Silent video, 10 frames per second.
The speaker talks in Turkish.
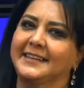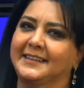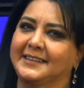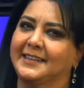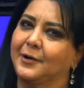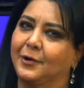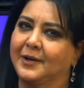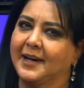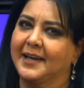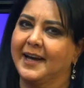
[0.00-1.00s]
işte
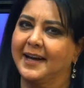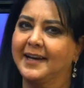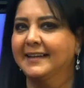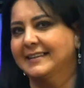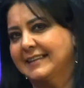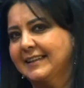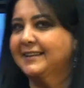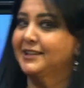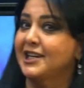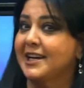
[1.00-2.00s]
oraya
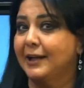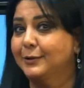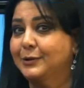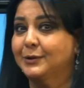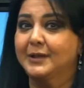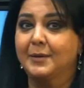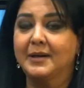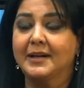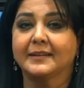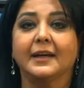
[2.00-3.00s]
Sayın Ceren Üstün'le
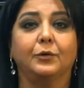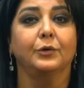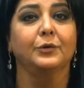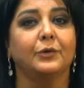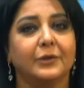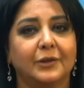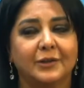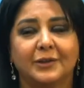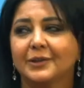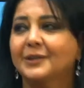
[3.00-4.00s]
birlikte konuk
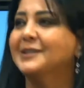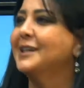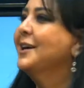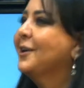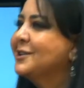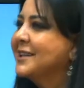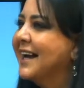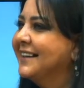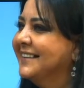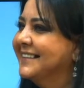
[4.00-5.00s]
oluyoruz. Hoş
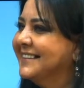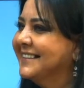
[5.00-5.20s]
geldiniz.